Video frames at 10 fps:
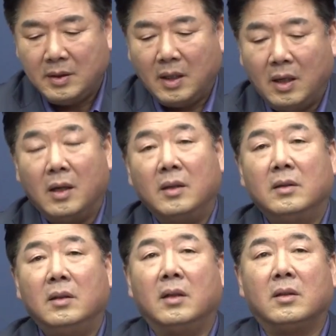제가
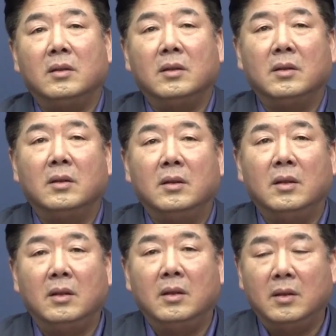어, 그런
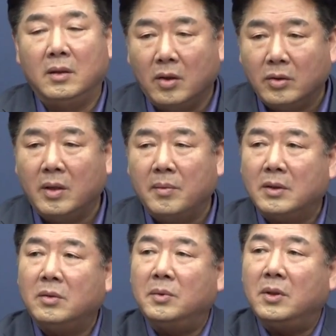예, 격려의
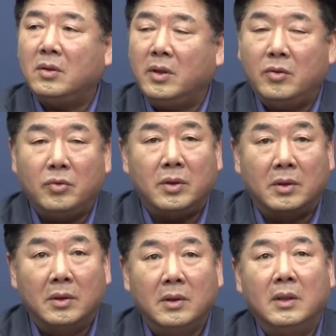말씀을
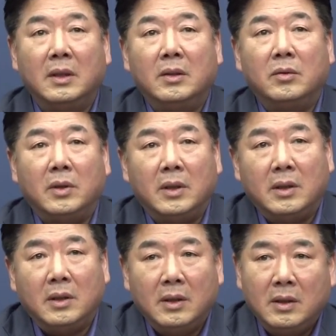전해주시는 우리